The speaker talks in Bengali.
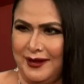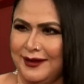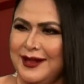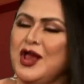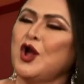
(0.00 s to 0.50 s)
না
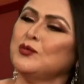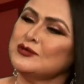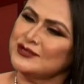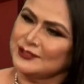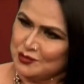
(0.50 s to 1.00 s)

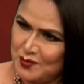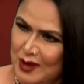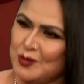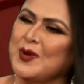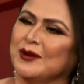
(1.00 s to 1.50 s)
অবশ্যই একজন
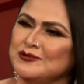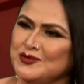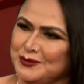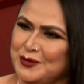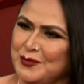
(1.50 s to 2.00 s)
ভালো মানুষ
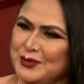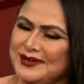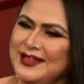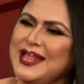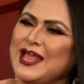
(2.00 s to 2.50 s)
হতে হবে
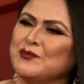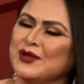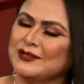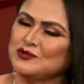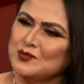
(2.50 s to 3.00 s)
এবং
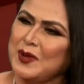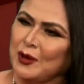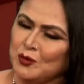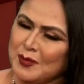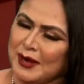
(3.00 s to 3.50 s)
একজন
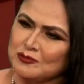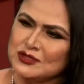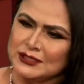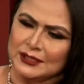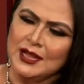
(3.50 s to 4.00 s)
ভালো
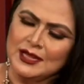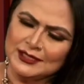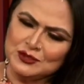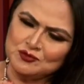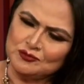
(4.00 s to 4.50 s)
মানুষের
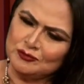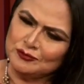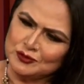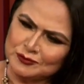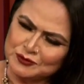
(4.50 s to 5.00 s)
কিছু
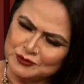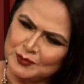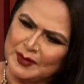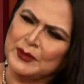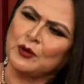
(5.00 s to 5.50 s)
ছোট ছোট
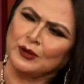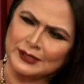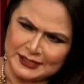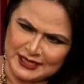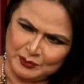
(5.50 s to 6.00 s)
ব্যাপার
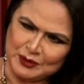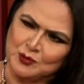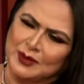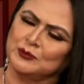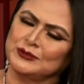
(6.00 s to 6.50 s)
অলরেডি আমি
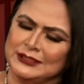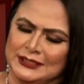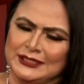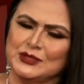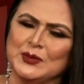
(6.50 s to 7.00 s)
তোমার মধ্যে
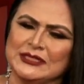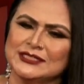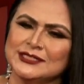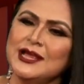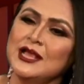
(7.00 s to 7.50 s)
দেখতে
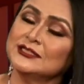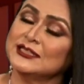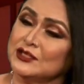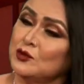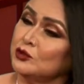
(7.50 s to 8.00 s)
পাচ্ছি
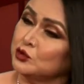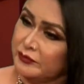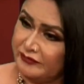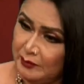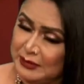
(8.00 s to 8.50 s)
যেটা হলো
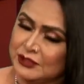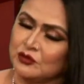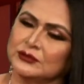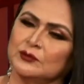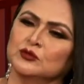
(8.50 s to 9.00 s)
তুমি ফ্যামিলির
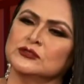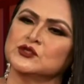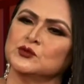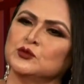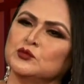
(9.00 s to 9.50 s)
কথা
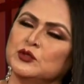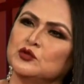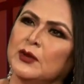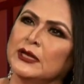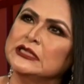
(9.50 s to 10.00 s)
বলছো তুমি
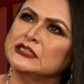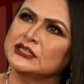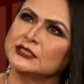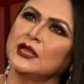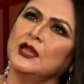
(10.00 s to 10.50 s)
তোমার
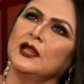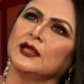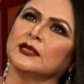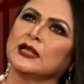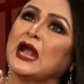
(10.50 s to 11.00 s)
নিজের
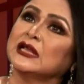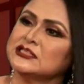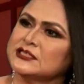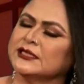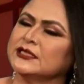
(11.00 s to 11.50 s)
এই
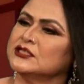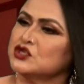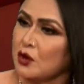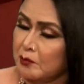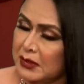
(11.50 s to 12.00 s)
কাজটাকে যে
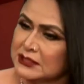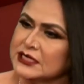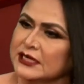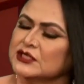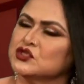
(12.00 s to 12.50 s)
সম্মান
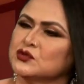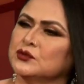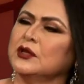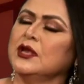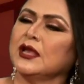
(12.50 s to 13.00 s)
জানাচ্ছ
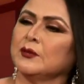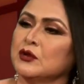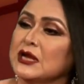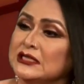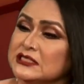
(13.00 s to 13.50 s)

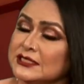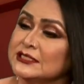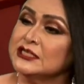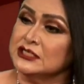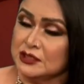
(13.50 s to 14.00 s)
এবং কাজটাকে
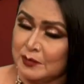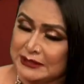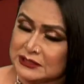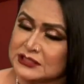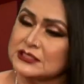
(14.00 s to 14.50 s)
যে নিজের
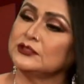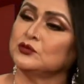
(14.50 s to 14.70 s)
বাচ্চার সাথে